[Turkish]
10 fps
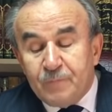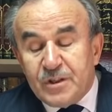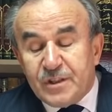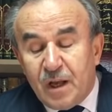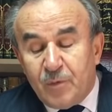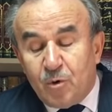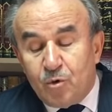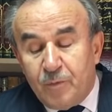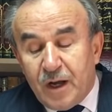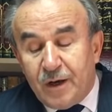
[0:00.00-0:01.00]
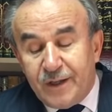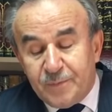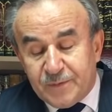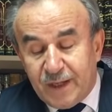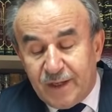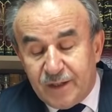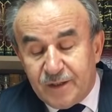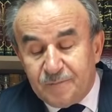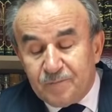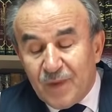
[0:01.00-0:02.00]
İslam'a uymak ayıp sayılır
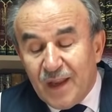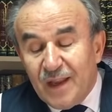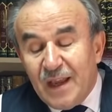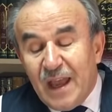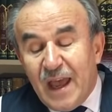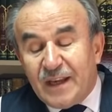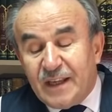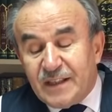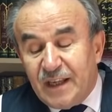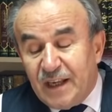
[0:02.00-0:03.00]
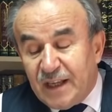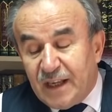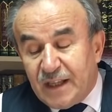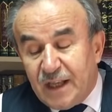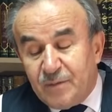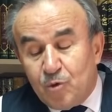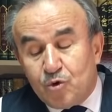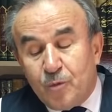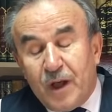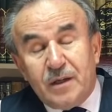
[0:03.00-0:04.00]
herkese iyilik eden
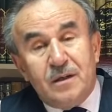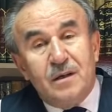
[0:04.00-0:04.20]
Müslüman